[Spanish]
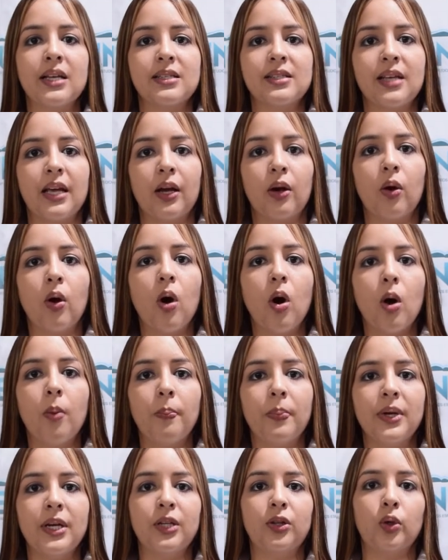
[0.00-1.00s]

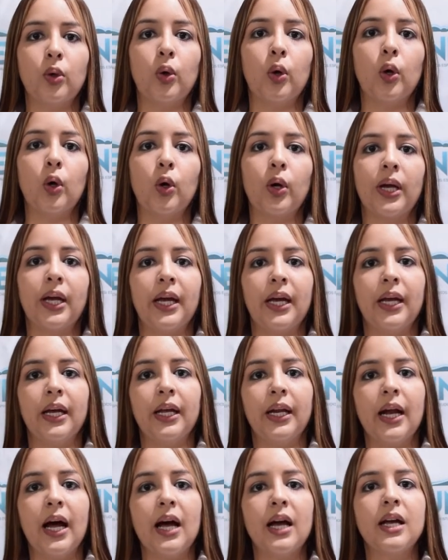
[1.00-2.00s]
SECOP y todo lo
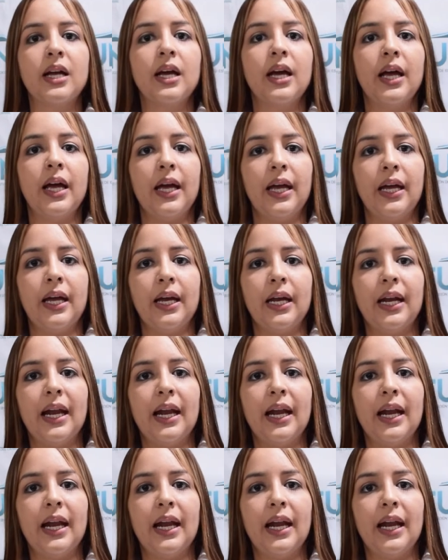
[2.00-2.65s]
que era eh,